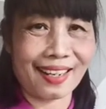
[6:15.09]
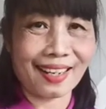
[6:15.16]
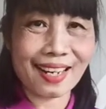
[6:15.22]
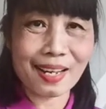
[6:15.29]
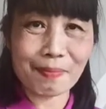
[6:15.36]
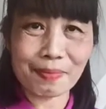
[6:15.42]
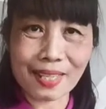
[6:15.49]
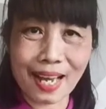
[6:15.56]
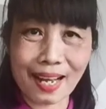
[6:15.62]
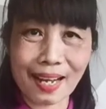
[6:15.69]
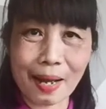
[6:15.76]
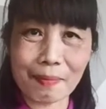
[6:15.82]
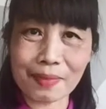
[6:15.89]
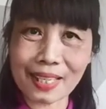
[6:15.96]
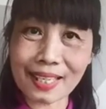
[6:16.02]
เริ่มจาก
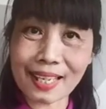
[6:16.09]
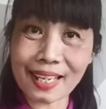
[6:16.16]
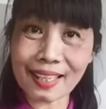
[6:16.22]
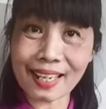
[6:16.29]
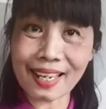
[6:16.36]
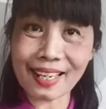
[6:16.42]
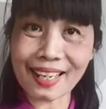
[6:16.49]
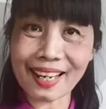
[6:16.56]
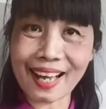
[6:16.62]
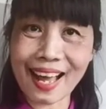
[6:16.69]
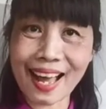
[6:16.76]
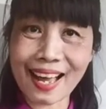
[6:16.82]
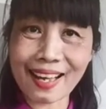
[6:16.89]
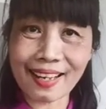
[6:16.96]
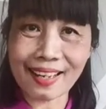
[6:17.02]
คำที่หนึ่งเลยนะคะ